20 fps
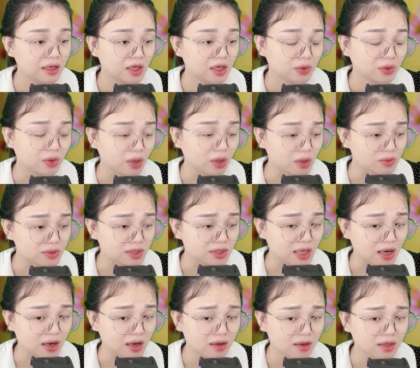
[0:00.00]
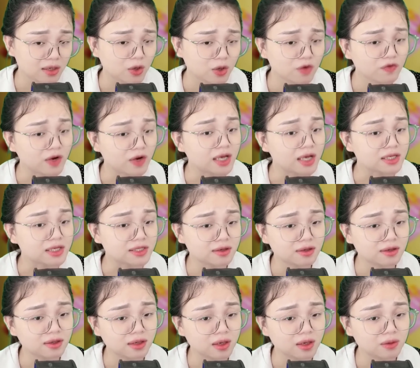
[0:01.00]
Tôi không rõ đây có phải là Dương
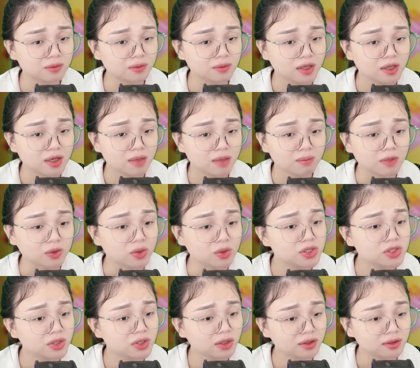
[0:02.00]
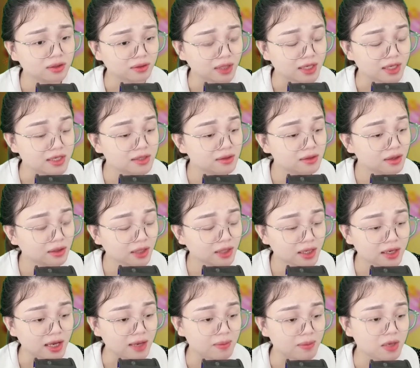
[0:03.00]
không, bởi tôi chưa từng thấy Dương thế
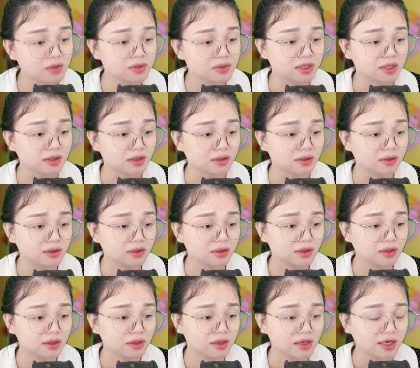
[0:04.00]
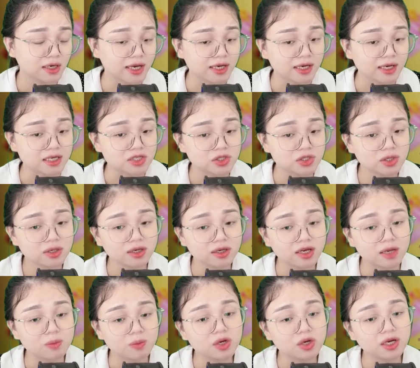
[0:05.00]
này bao giờ. Ngay cả trước kia
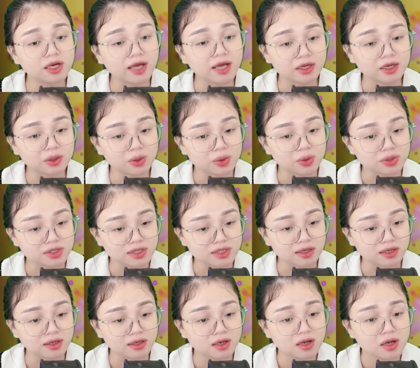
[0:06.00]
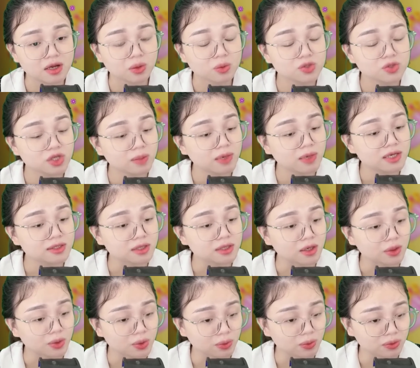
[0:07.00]
mỗi khi anh nổi giận cũng chưa bao giờ
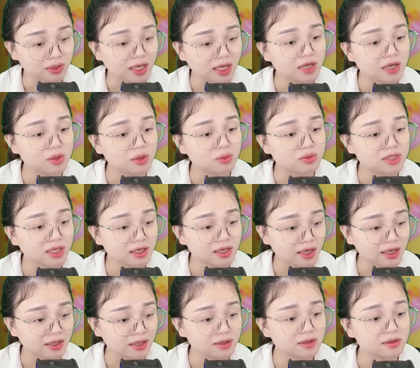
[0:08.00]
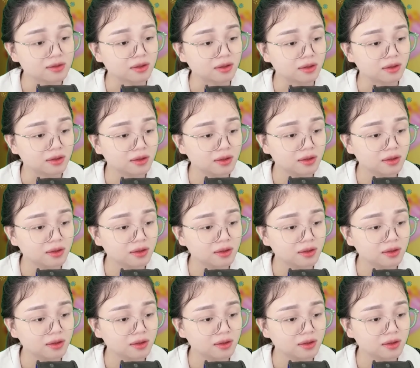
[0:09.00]
đụng tay đụng chân đánh người.